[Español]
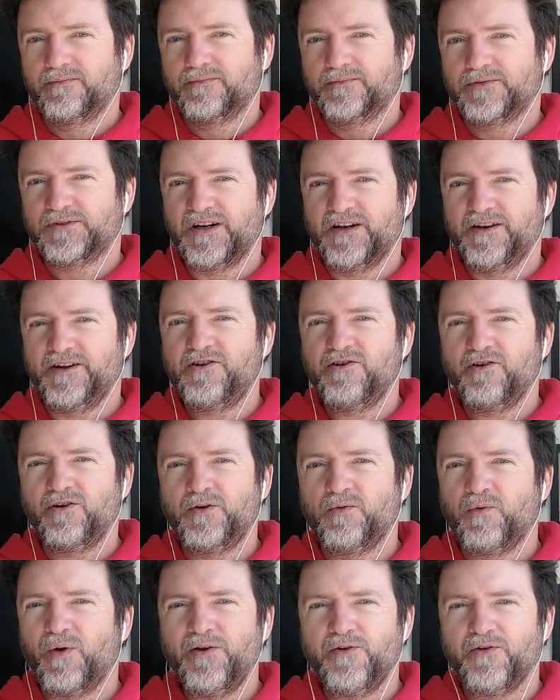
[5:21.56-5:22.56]
Pues el niño
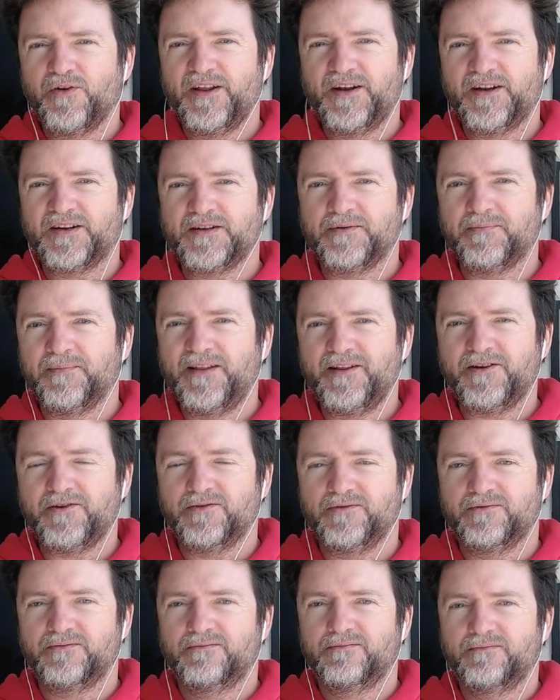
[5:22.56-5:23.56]
igual no quiere ser
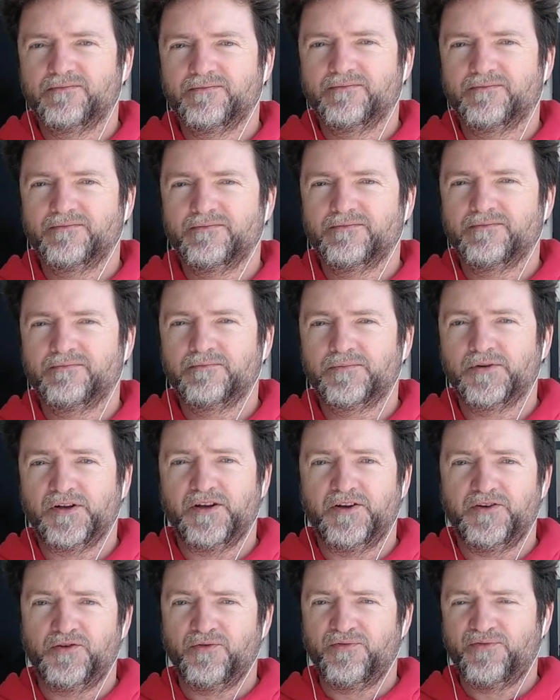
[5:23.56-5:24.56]
médico.
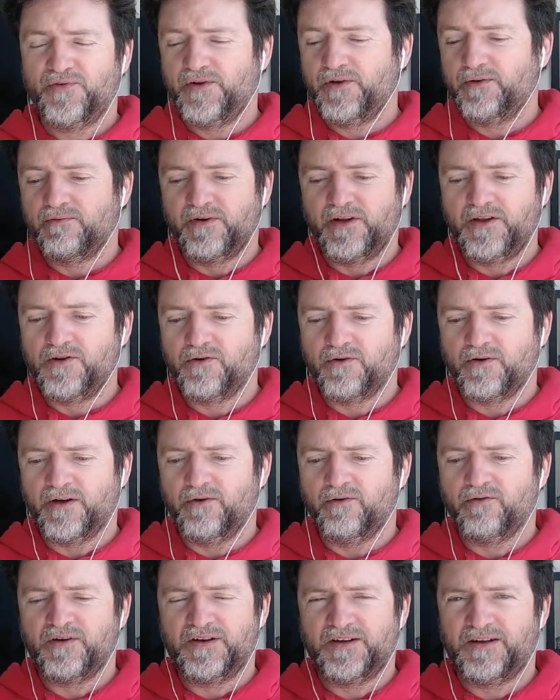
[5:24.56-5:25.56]
Porque yo fui un niño que
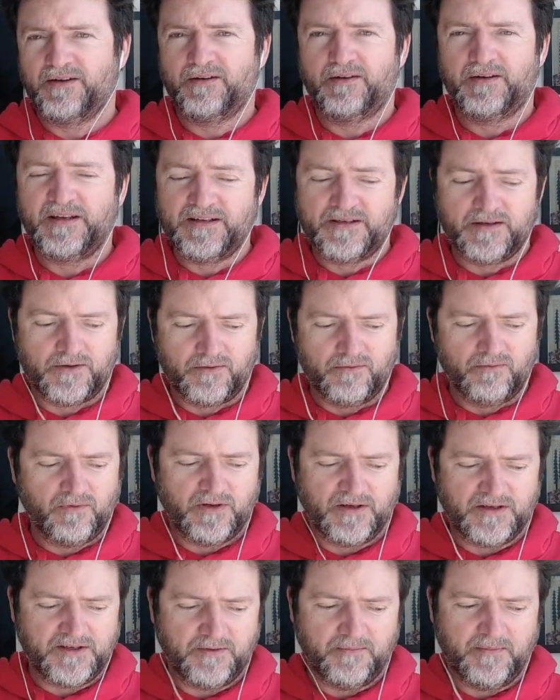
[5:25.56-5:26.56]
no quise
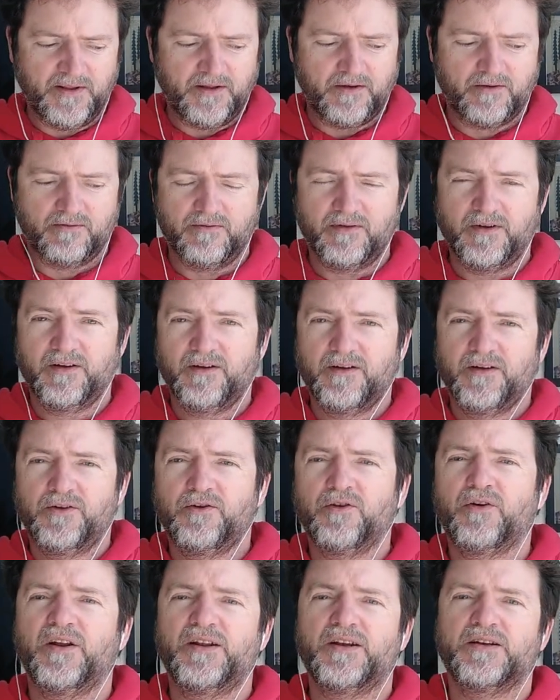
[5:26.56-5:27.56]
nunca ser médico.
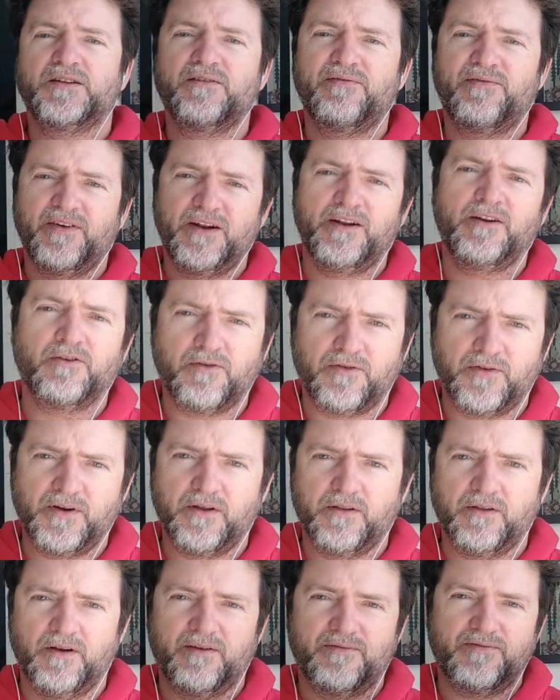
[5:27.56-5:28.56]
Yo quería ser Félix
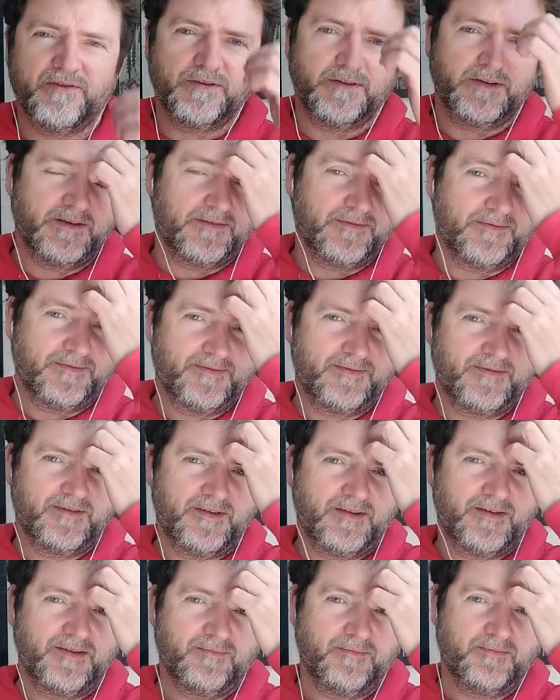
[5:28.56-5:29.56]
Rodríguez de la Fuente
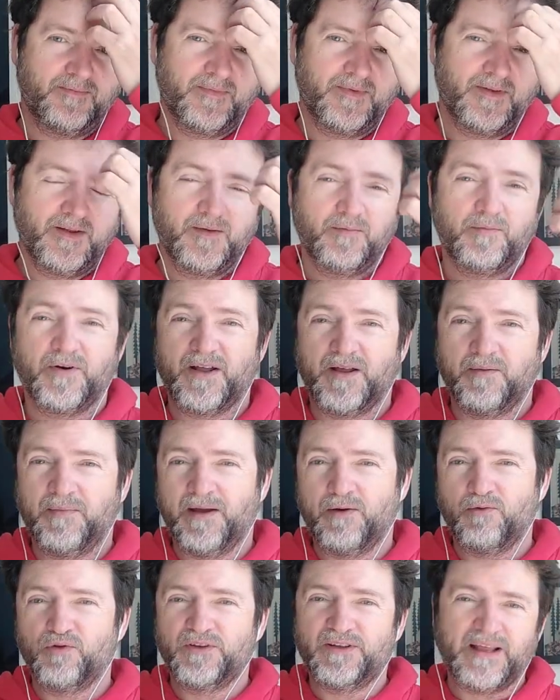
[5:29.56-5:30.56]
porque
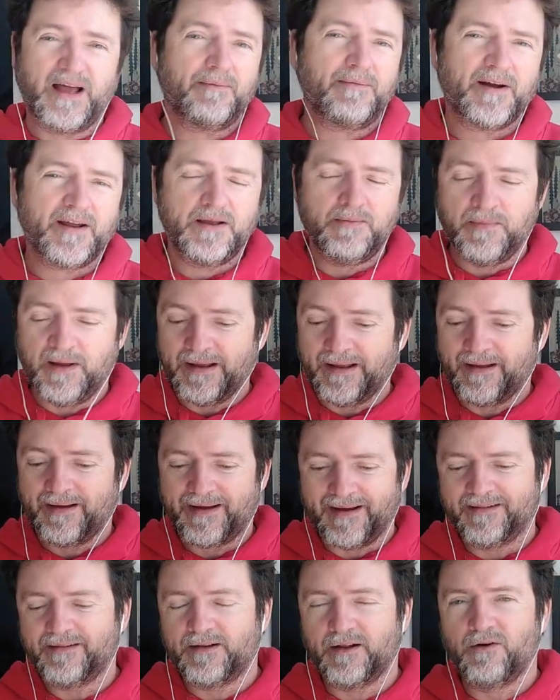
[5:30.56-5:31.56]
me gustaban y me
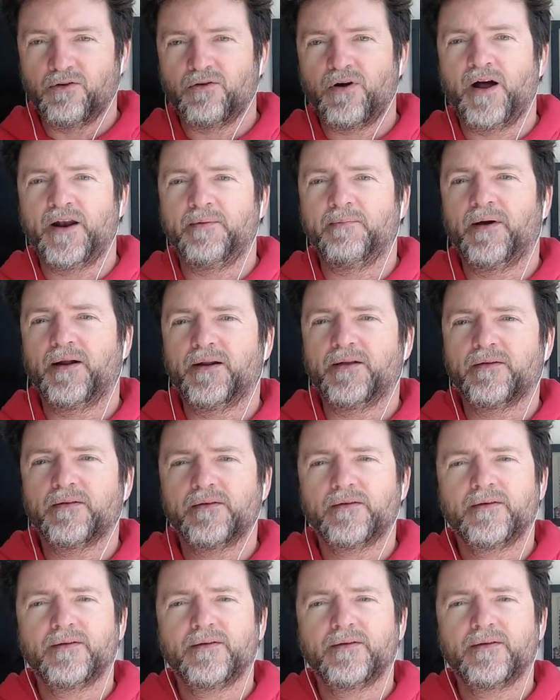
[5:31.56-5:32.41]
encantan los animales.